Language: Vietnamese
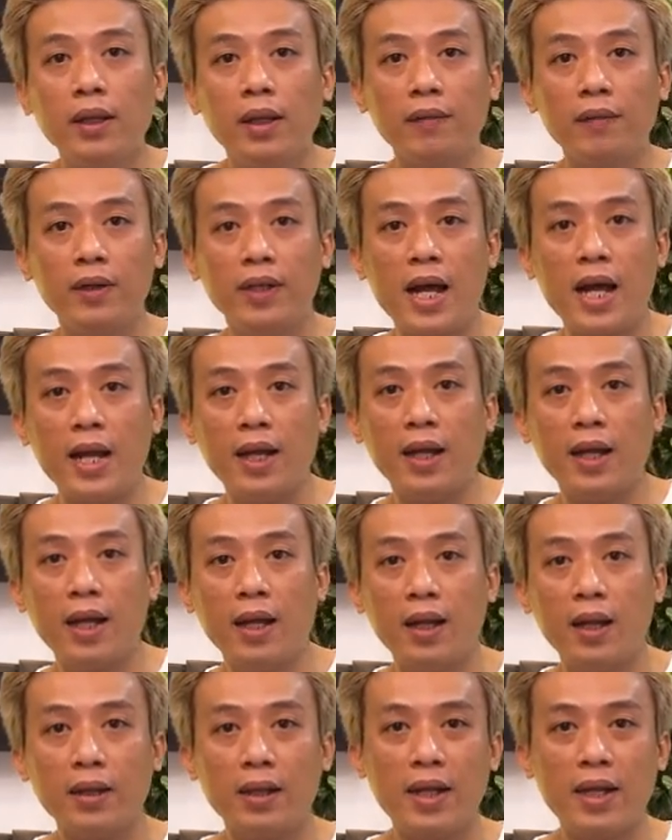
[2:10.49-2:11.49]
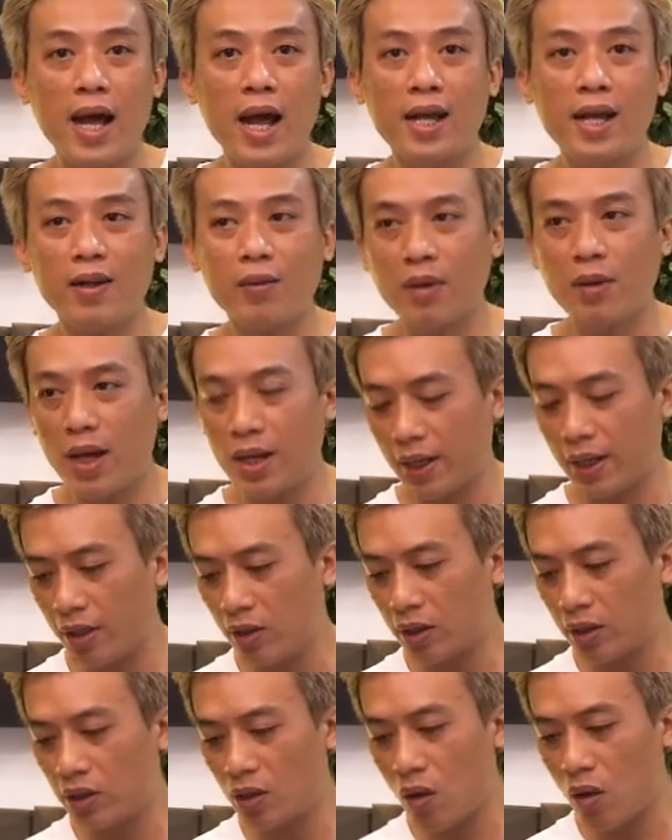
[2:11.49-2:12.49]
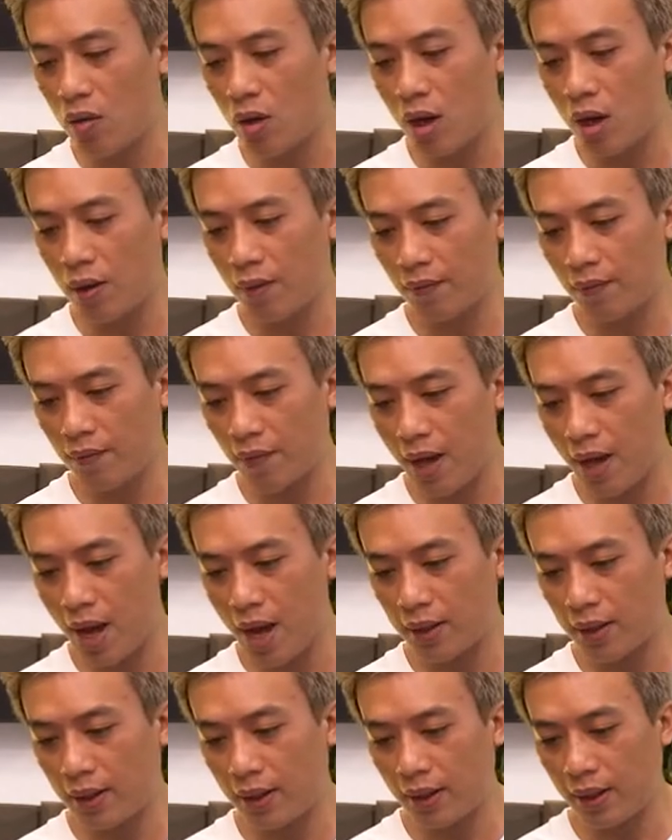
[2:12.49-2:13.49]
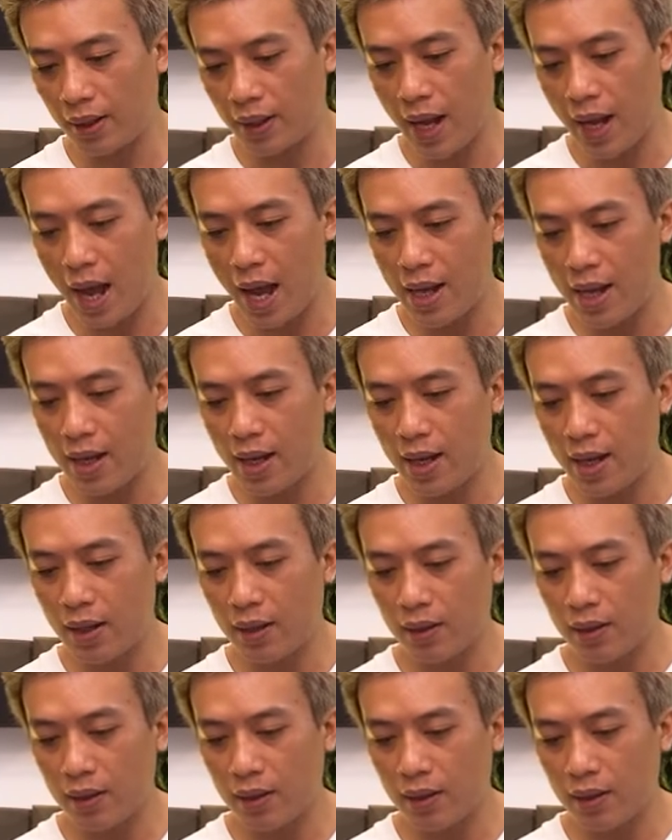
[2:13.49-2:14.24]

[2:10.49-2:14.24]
tại vì đây là thời đại công nghệ kỹ thuật số rồi, và thì cái